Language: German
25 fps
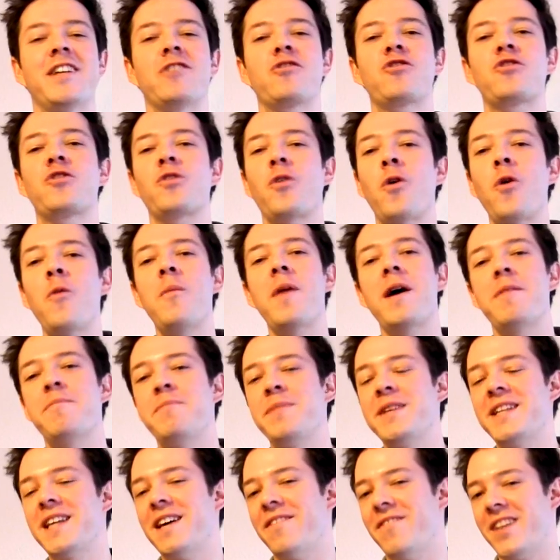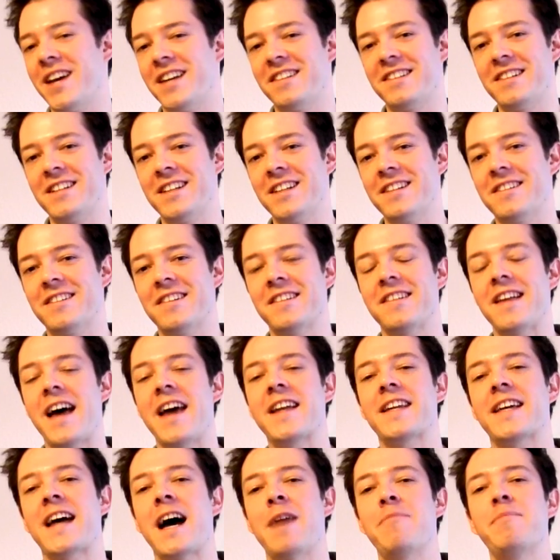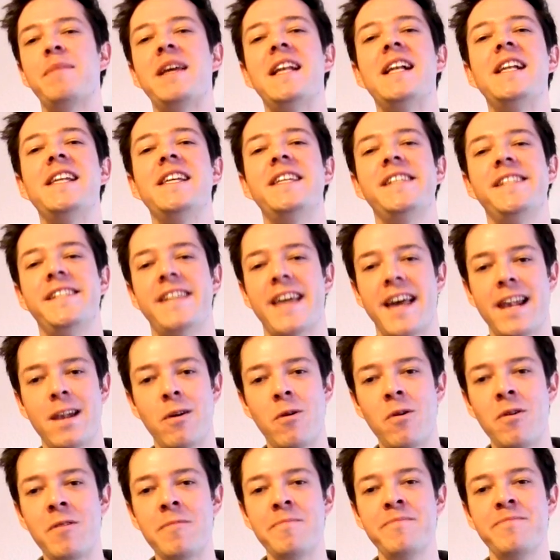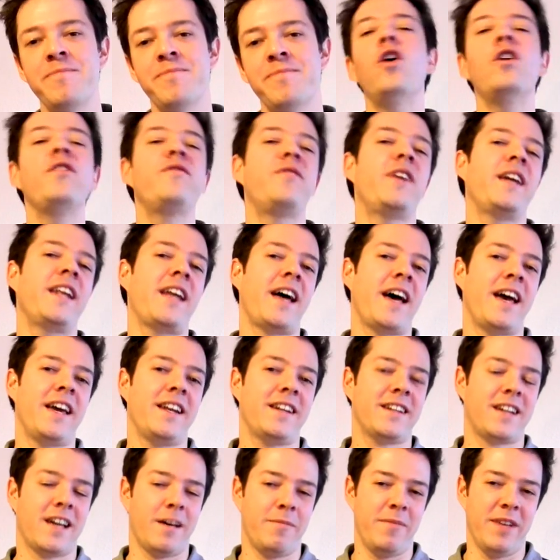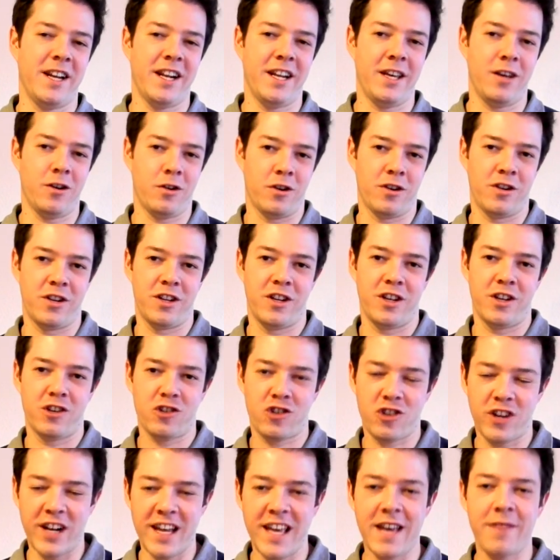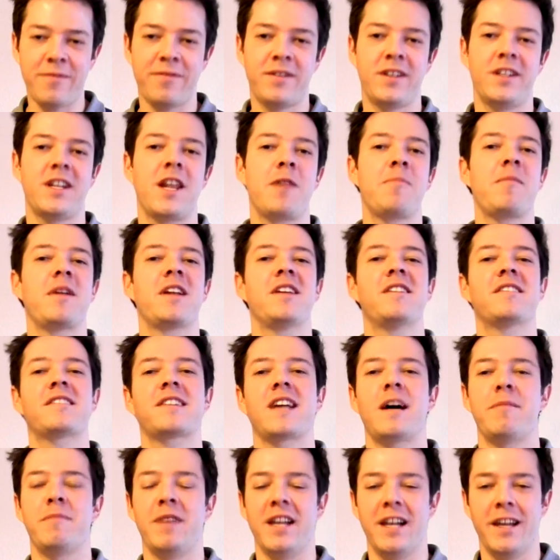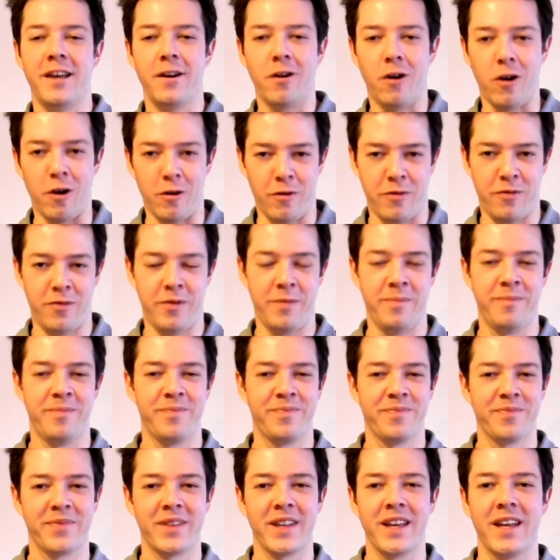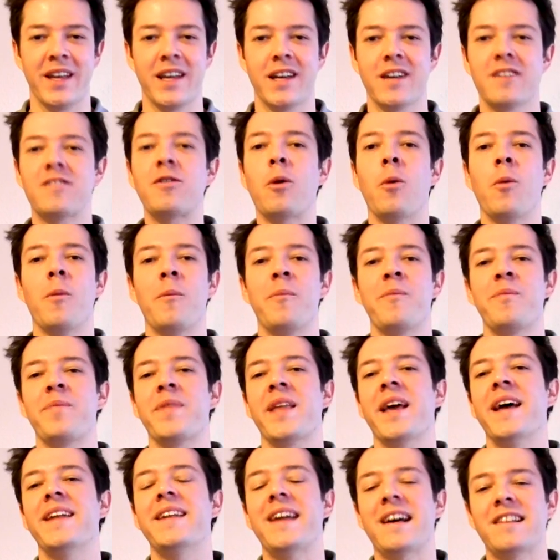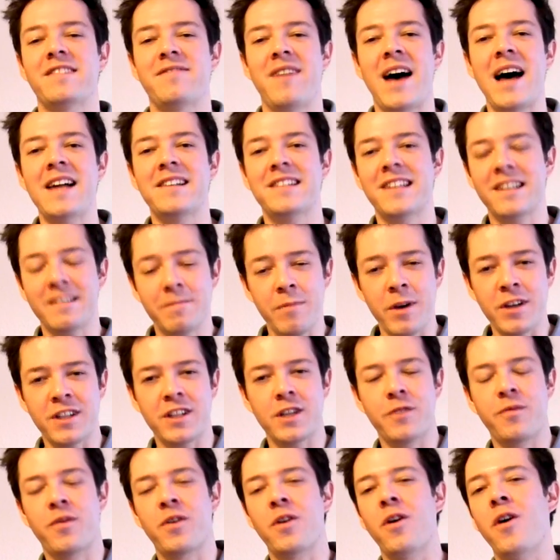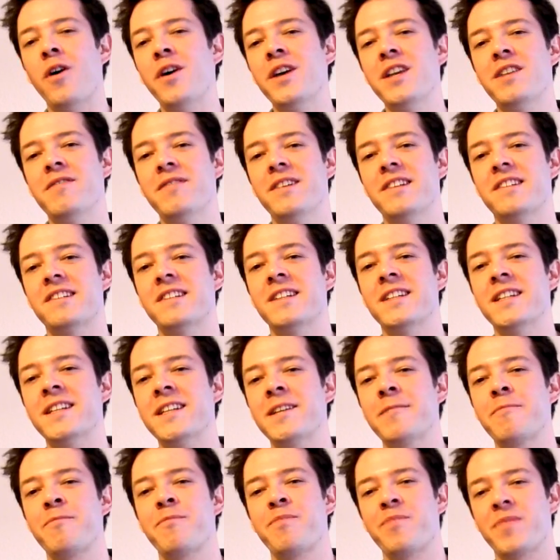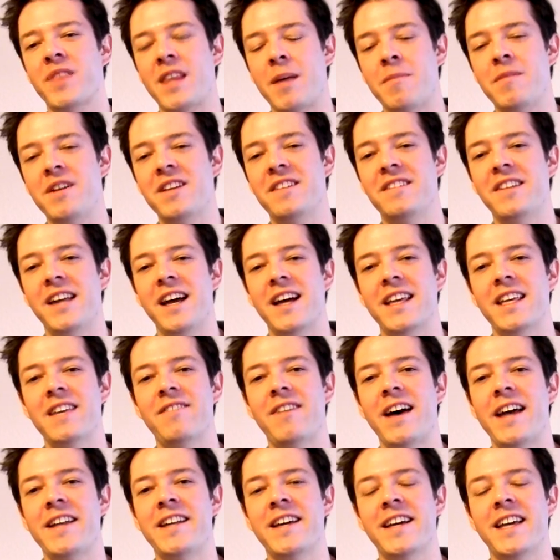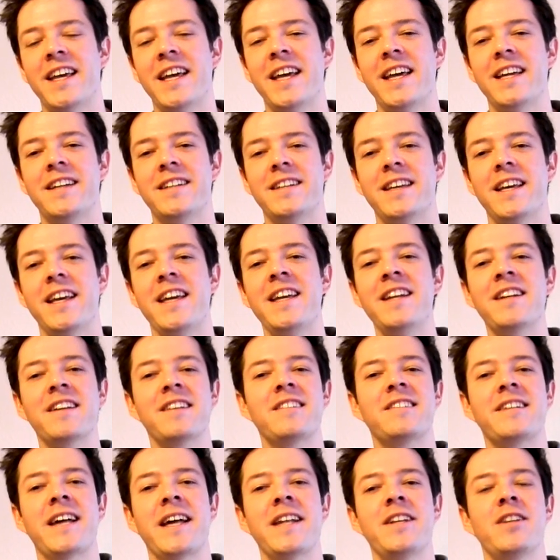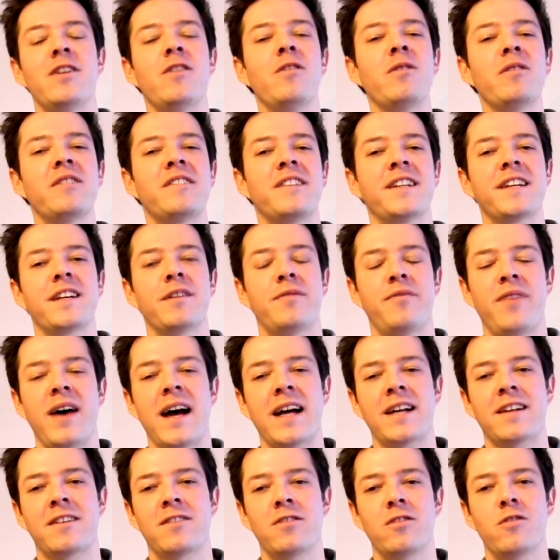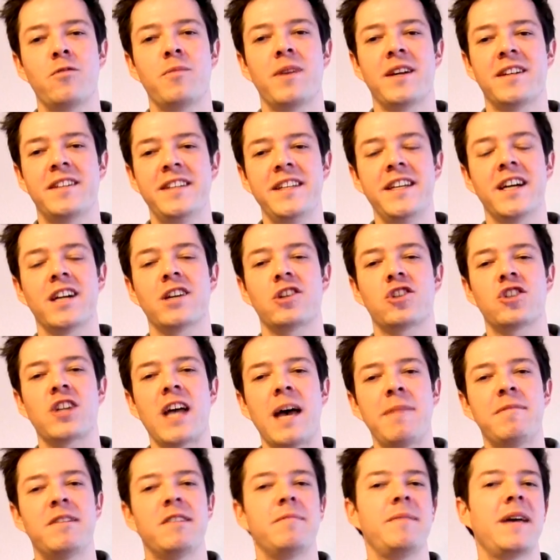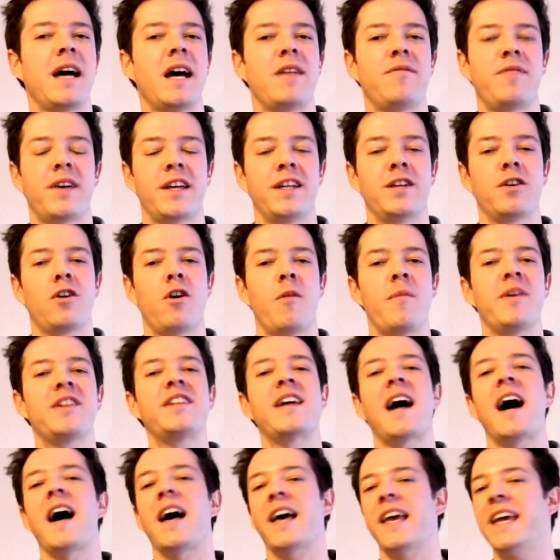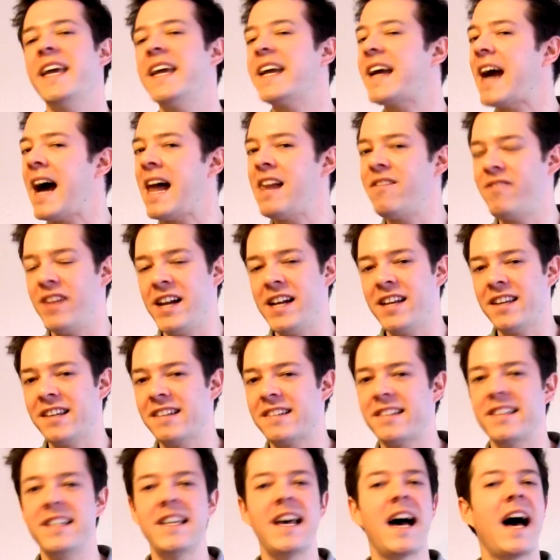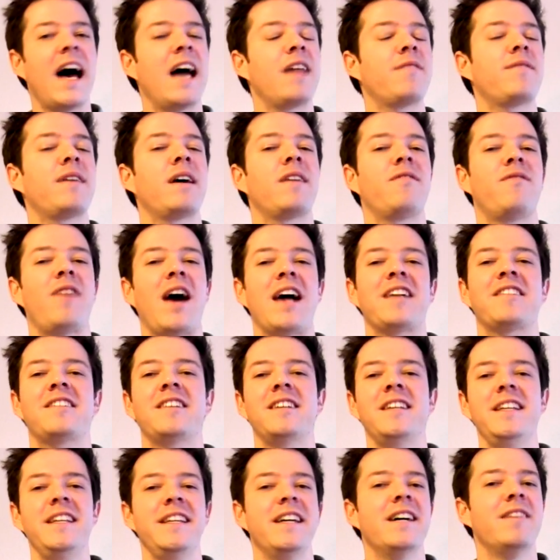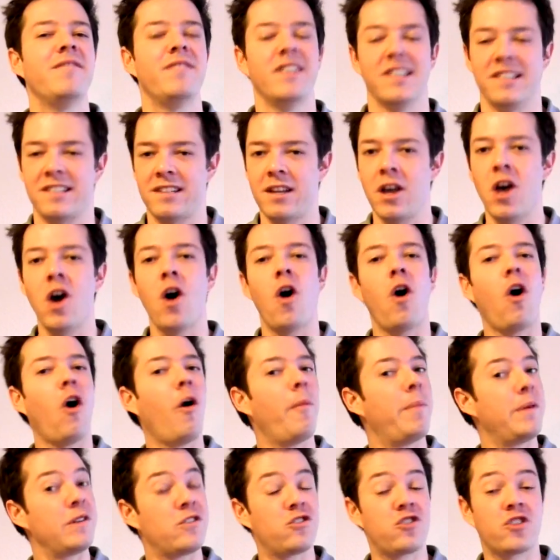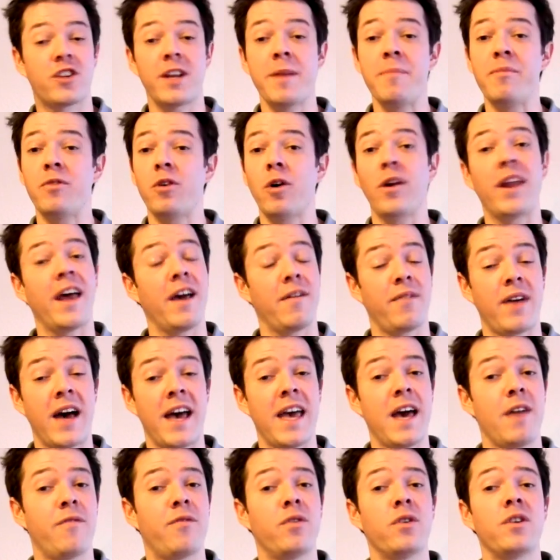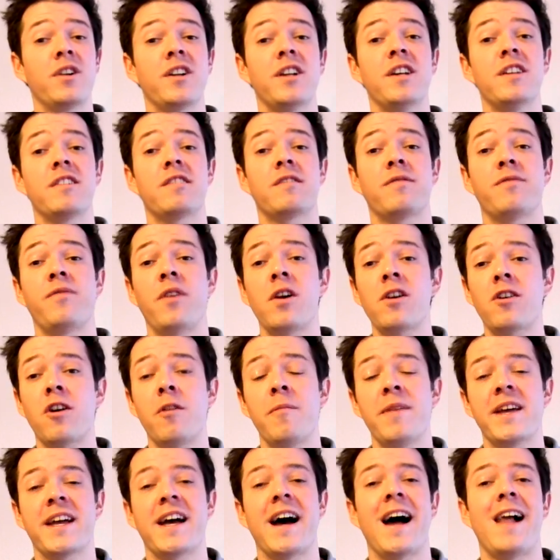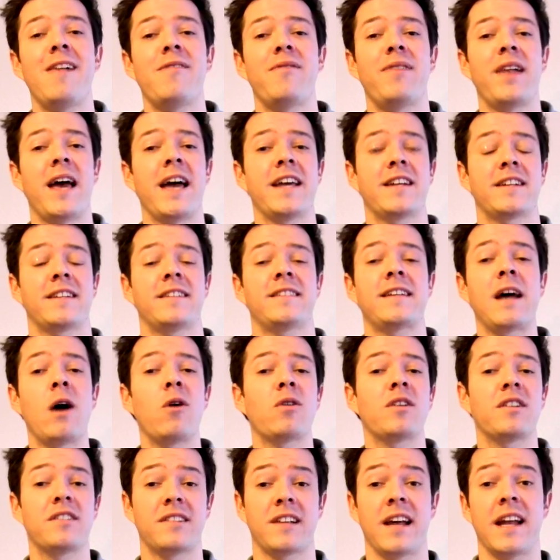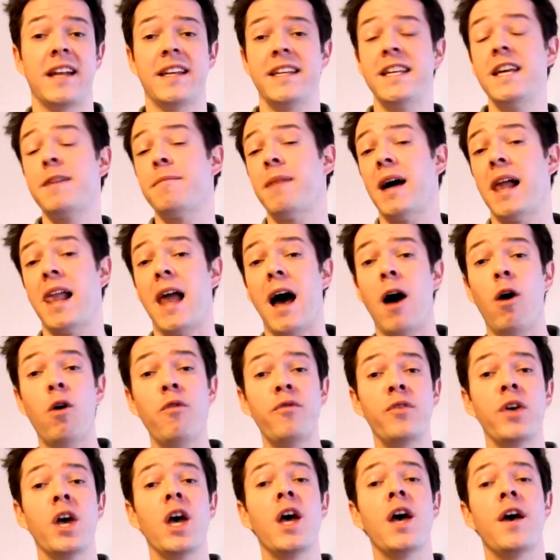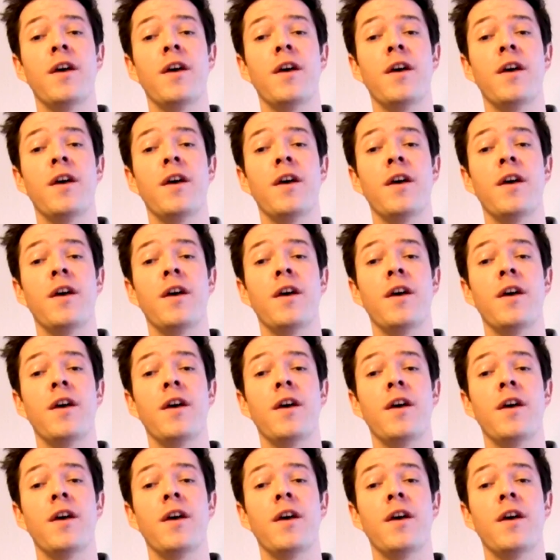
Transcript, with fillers: den Stromanbieter wechselt, ist es ein Chamel Yellow und wenn ein Chamäleon schläft, nennt man es Chamele Off. So, das war's. Jetzt möchte ich von euch wissen, damit die Serie weitergeht. Interessante, lustige Fakten über Tiere, schreibt sie mir einfach in die Kommentare. Egal welches Tier, einfach was ihr wisst. Ob es stimmt oder frei erfunden ist, vollkommen egal. Vielleicht taucht es dann hier mal auf.